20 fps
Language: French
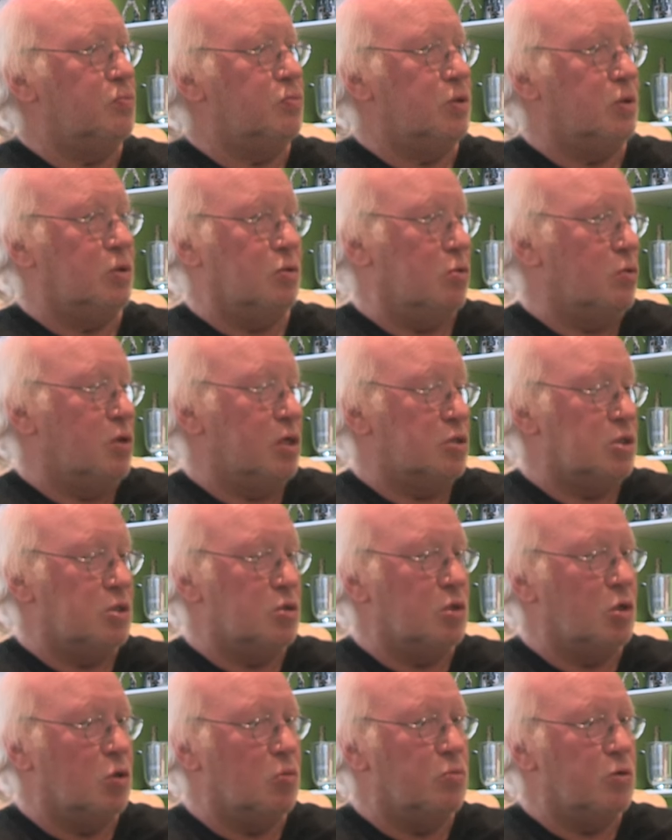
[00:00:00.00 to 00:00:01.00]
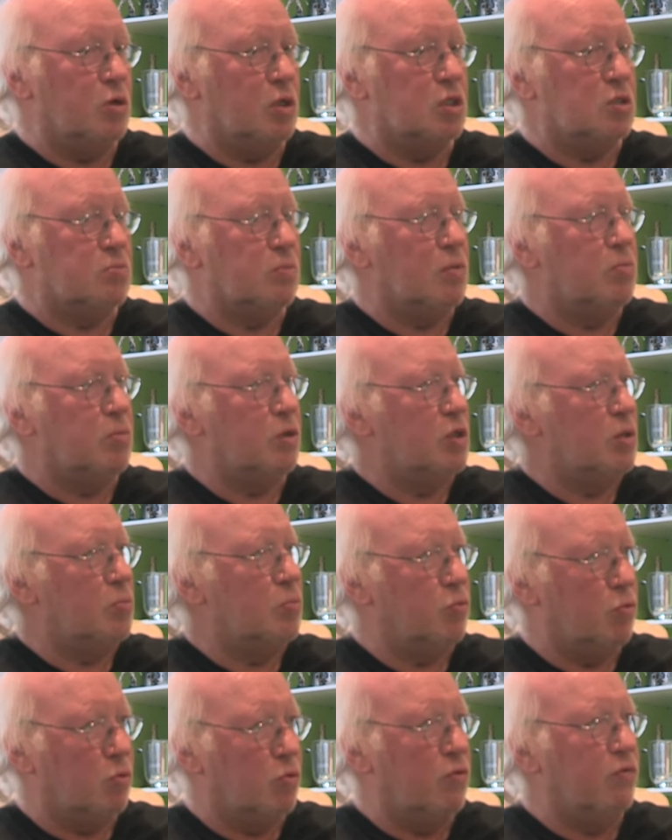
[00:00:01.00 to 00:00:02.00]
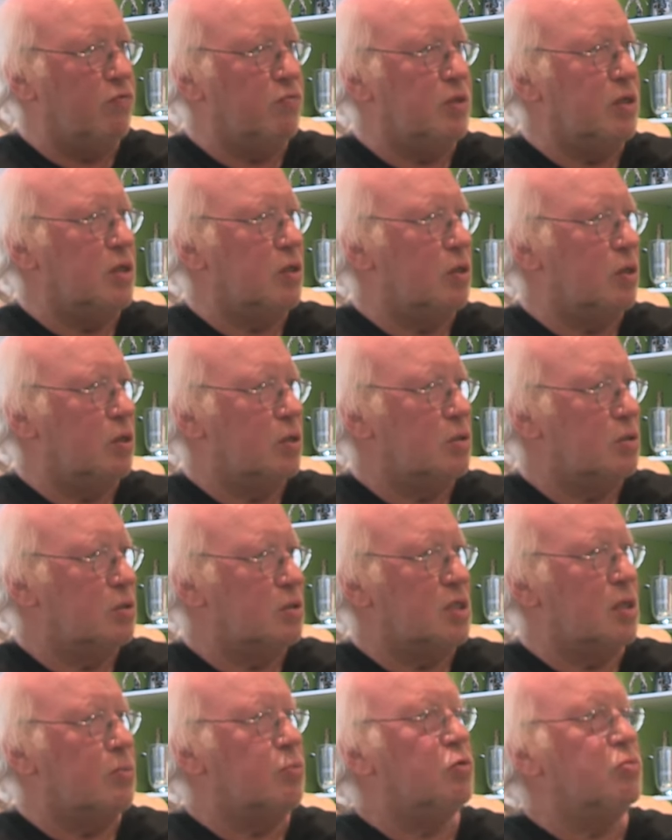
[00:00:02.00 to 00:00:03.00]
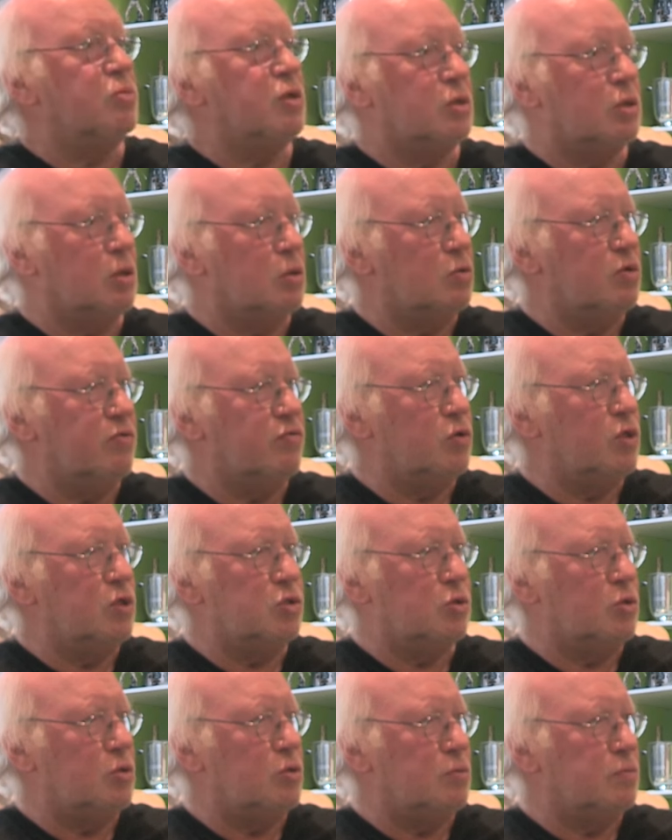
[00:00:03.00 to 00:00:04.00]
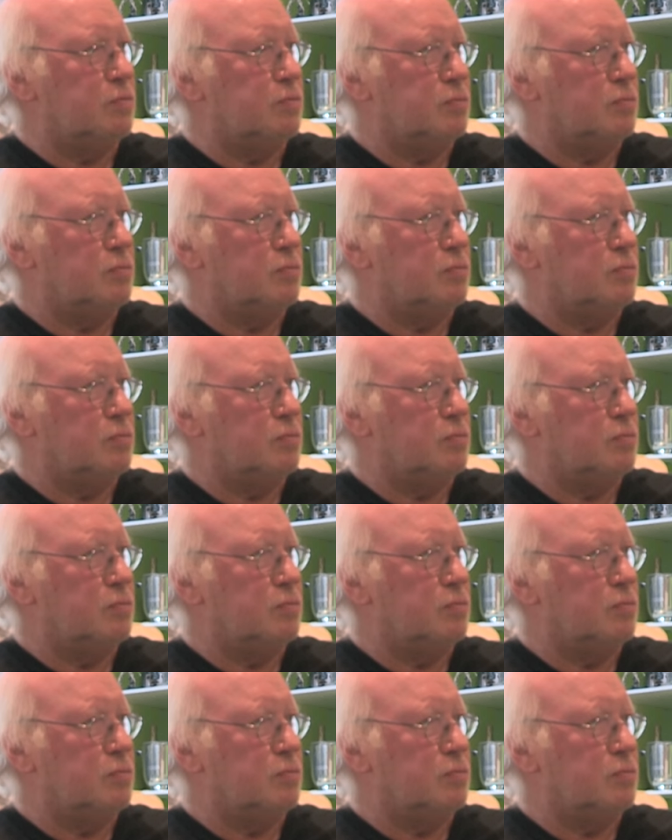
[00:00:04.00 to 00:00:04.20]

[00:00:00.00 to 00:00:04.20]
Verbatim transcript: puis, que la Racine de Lance m'a demandé pour revenir, dans un premier temps, au niveau des jeunes.